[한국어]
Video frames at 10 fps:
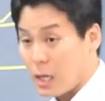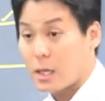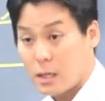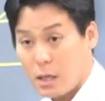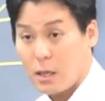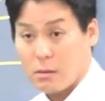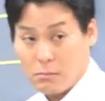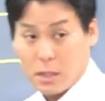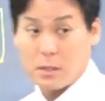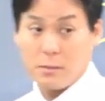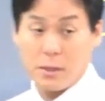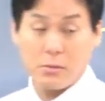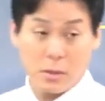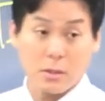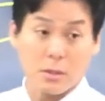같게 만들면
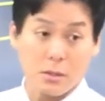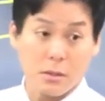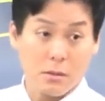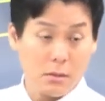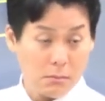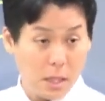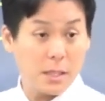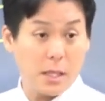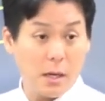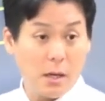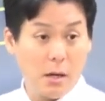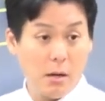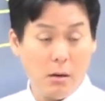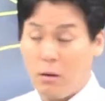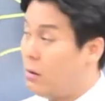되는 거죠. 맞아요?
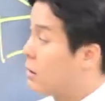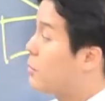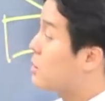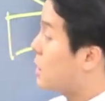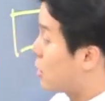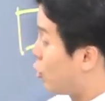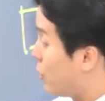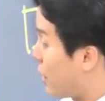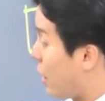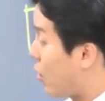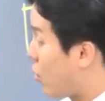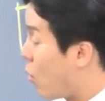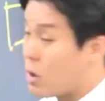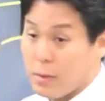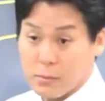여기 상계 나온 건데
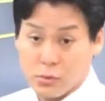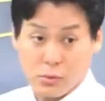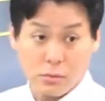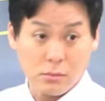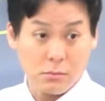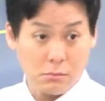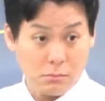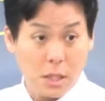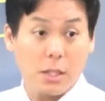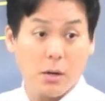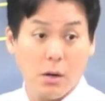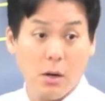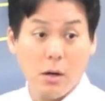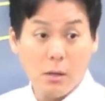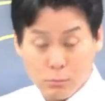공급 함수. 맞아요?